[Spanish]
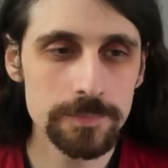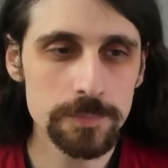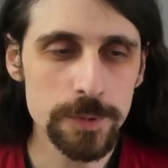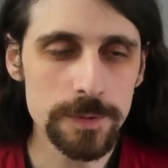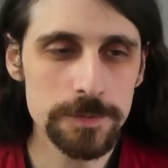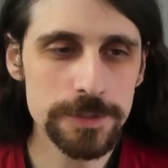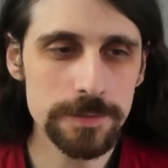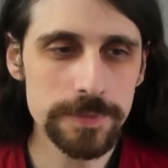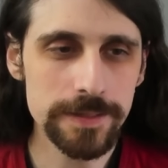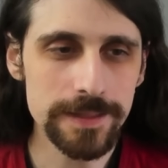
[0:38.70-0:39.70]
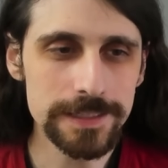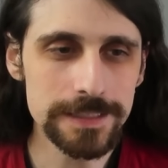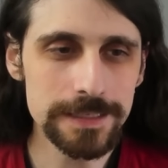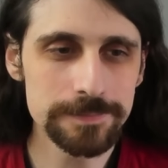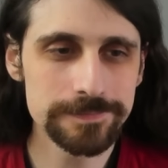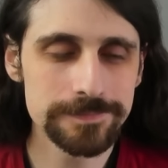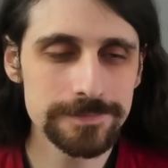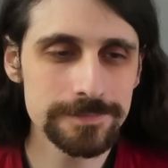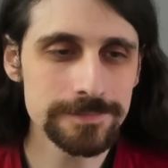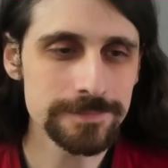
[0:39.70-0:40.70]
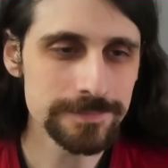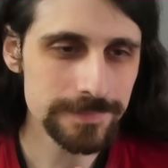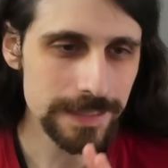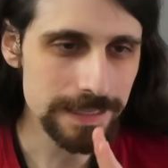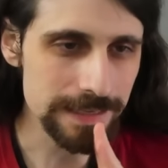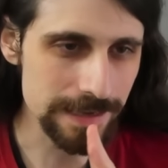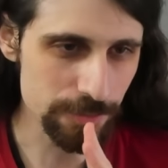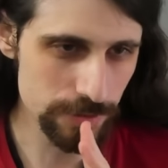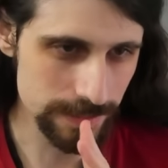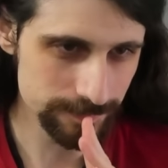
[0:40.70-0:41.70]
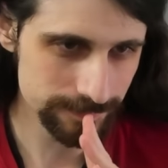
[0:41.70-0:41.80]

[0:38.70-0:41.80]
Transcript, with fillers: Volvemos al presente. Y ahora.